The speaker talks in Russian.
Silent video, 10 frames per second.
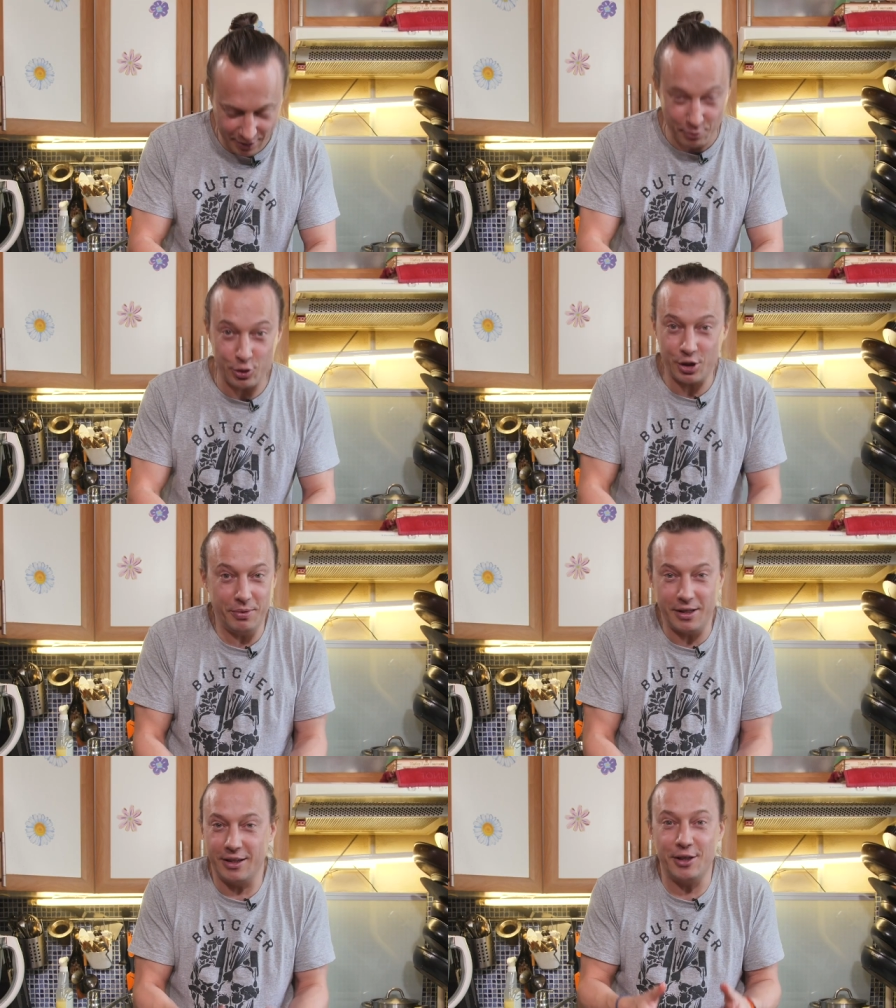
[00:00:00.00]
и может
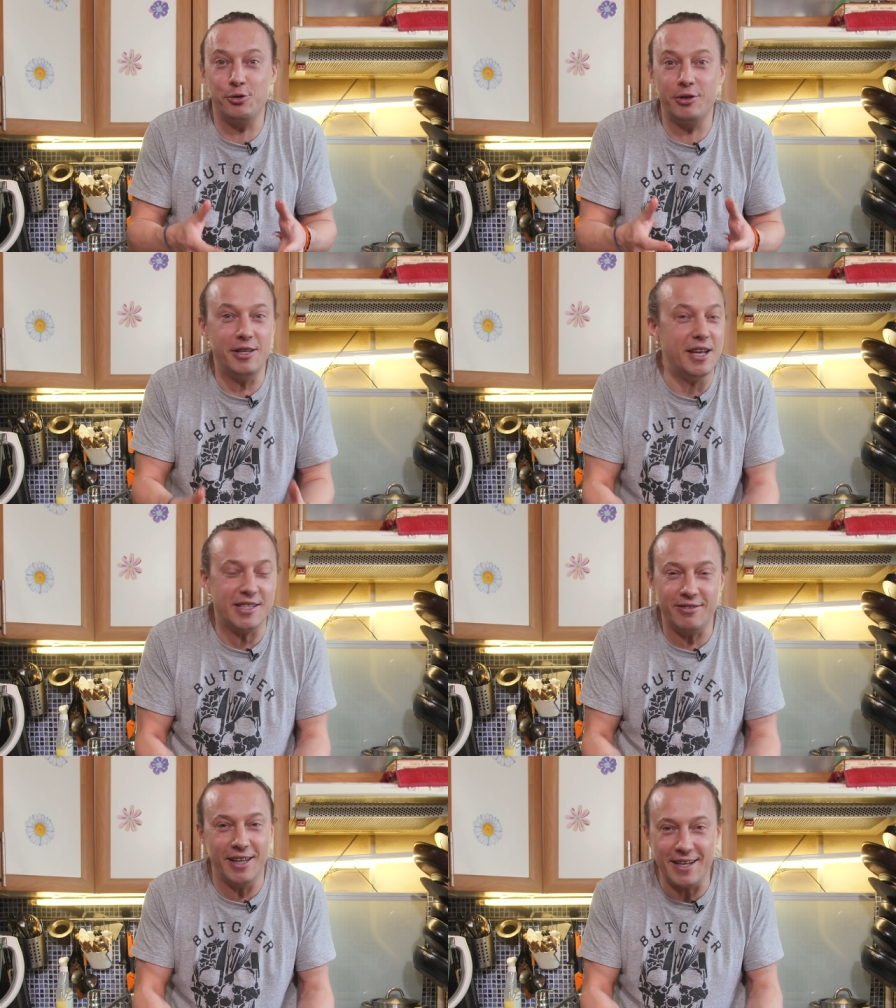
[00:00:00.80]
быть это
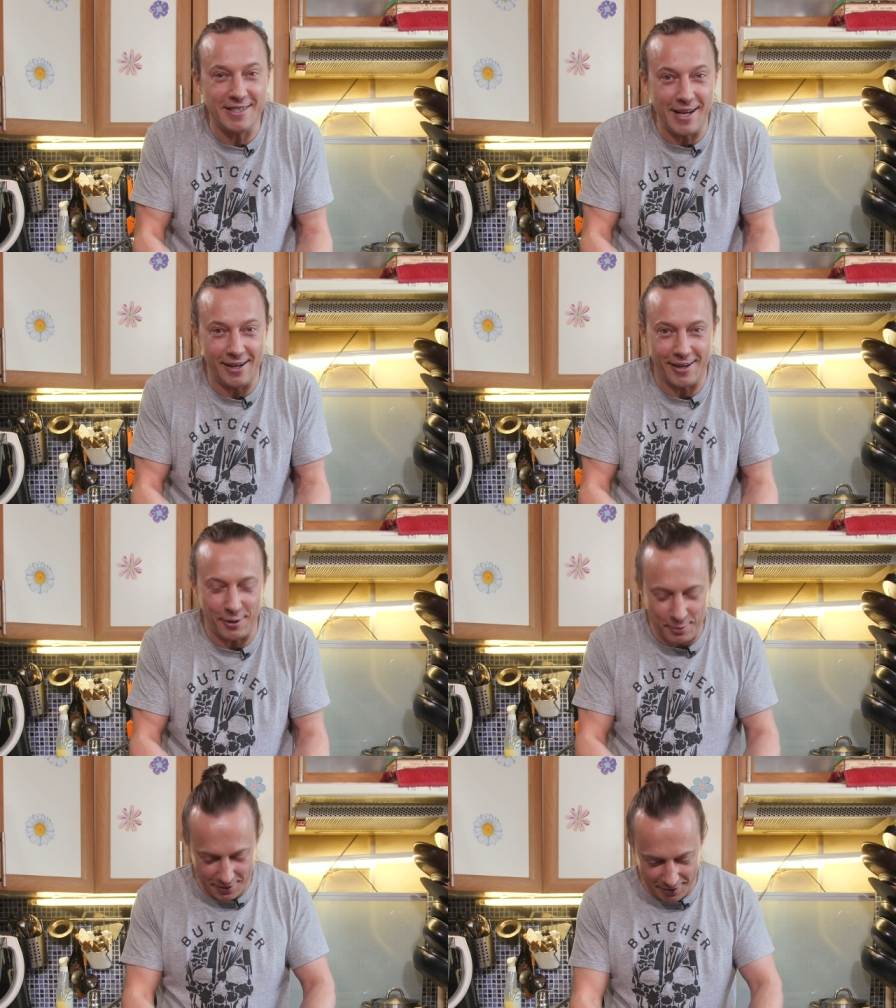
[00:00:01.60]
чудодейственное зелье
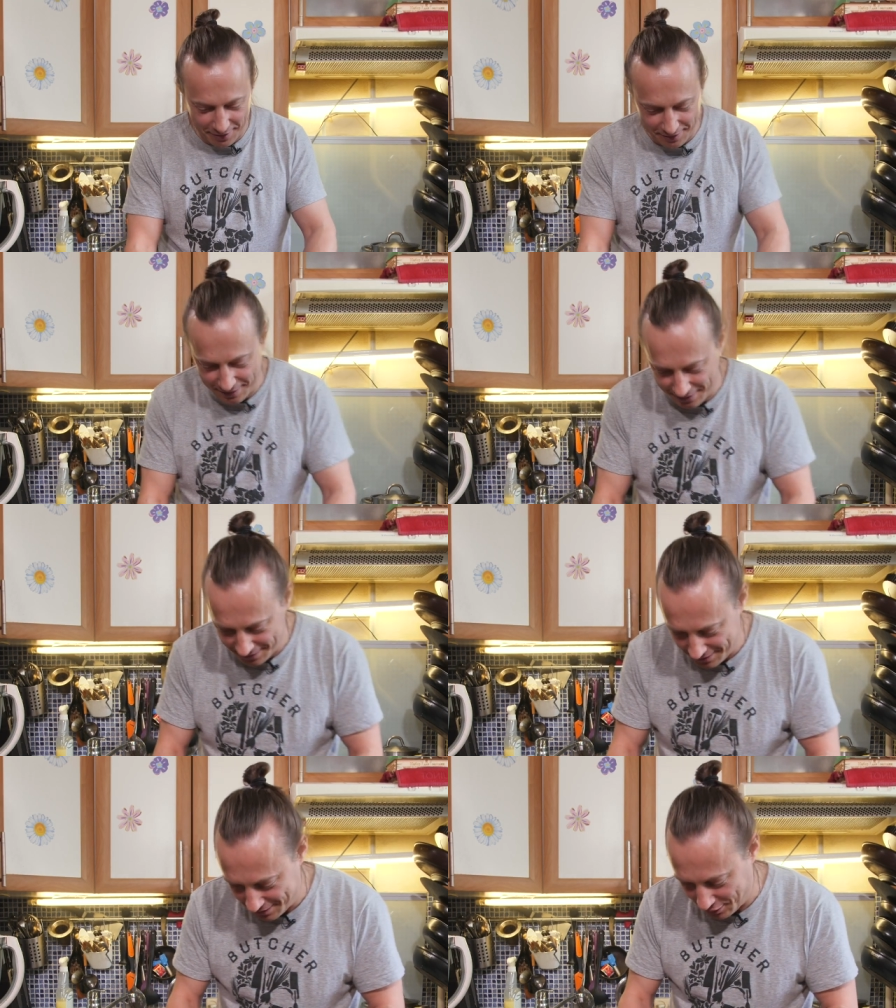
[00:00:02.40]
какое-то.
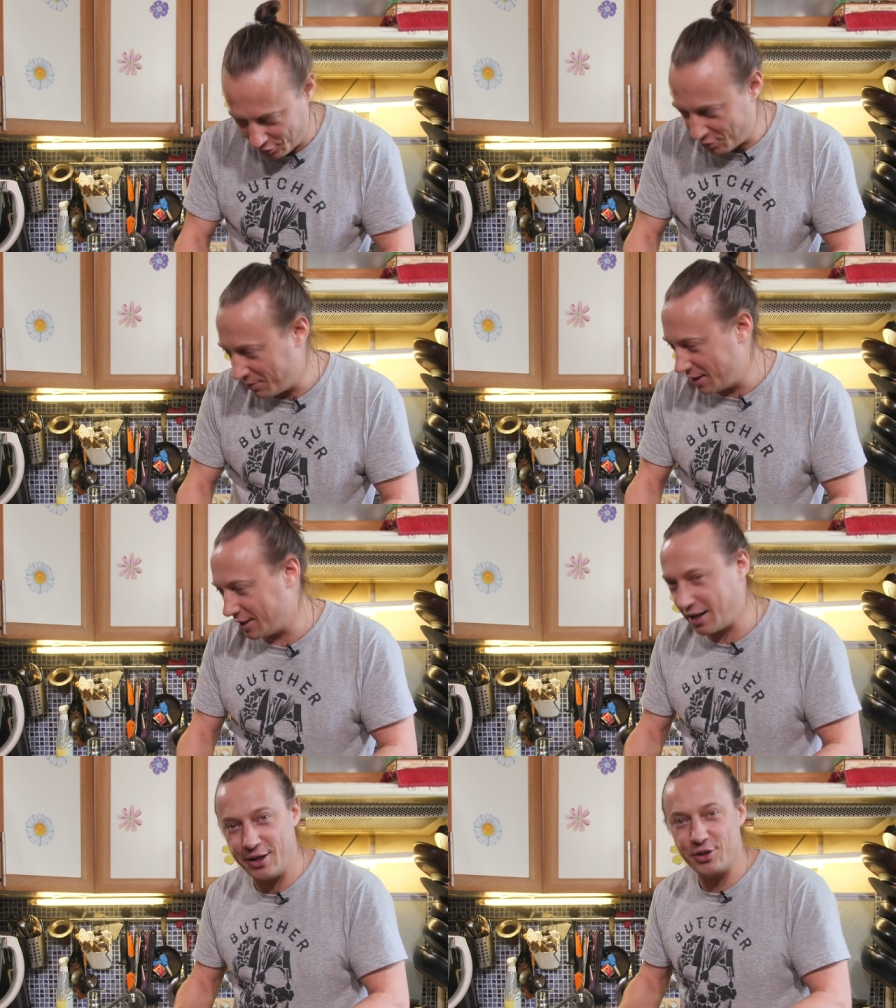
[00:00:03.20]
Но мы
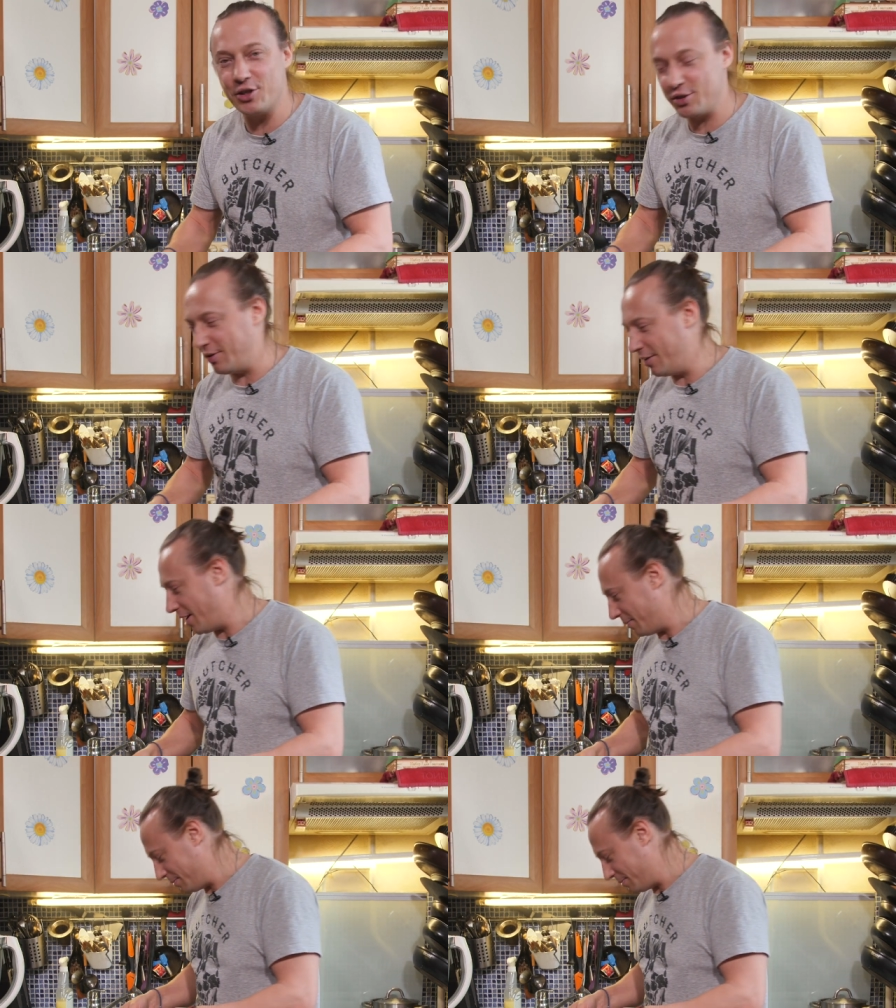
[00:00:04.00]
это, конечно же, выливаем.